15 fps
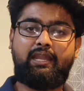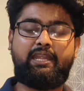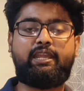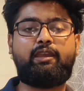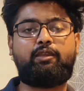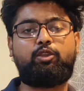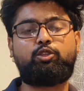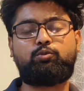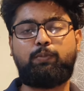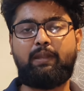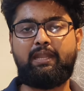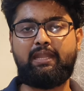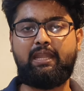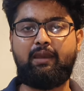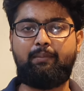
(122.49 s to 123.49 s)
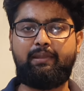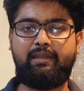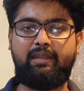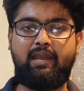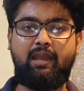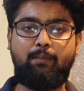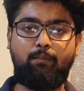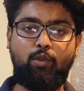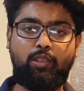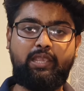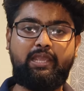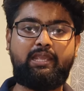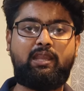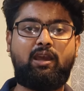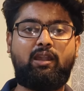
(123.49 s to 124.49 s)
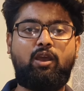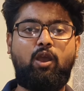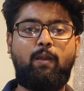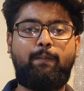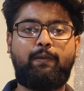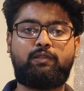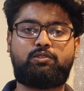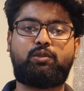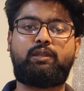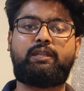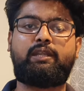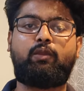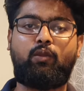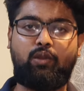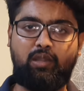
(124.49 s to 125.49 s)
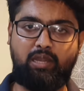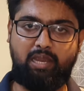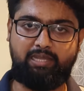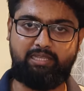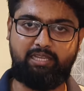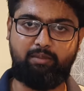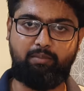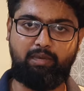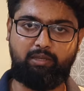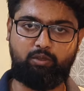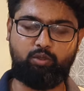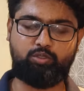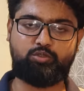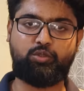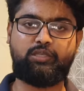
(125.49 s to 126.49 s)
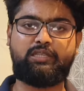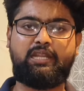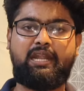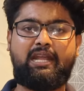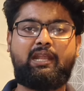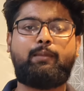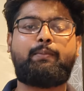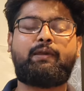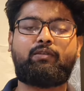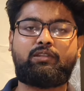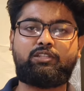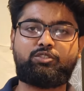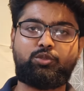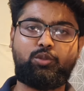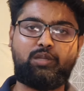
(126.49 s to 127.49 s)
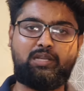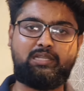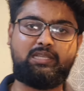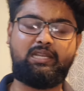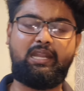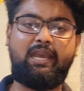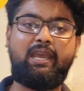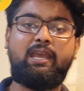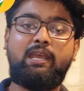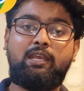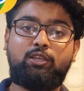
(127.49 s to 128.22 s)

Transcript: நீங்கள் யூஸ் பண்ணீங்க அப்படின்னா புக்கிங்க்கான ஆப்பர்ச்சுனிட்டி உங்களுக்கு அதிகமாக இருக்கும் ஸோ இது நிறைய பேர் வந்து சொல்கிறது இல்லை